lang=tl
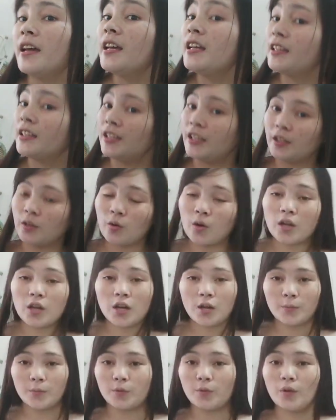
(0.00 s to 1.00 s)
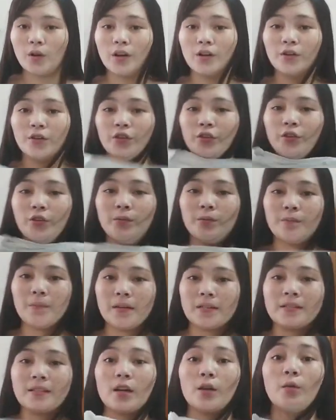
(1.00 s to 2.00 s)
Hindi ko alam kung ano yun,
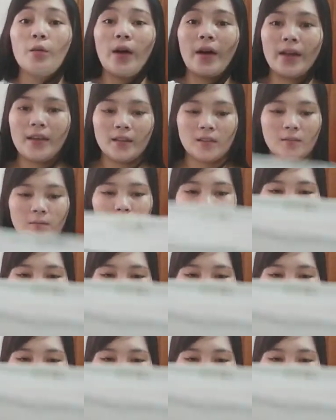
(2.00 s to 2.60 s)
basta white.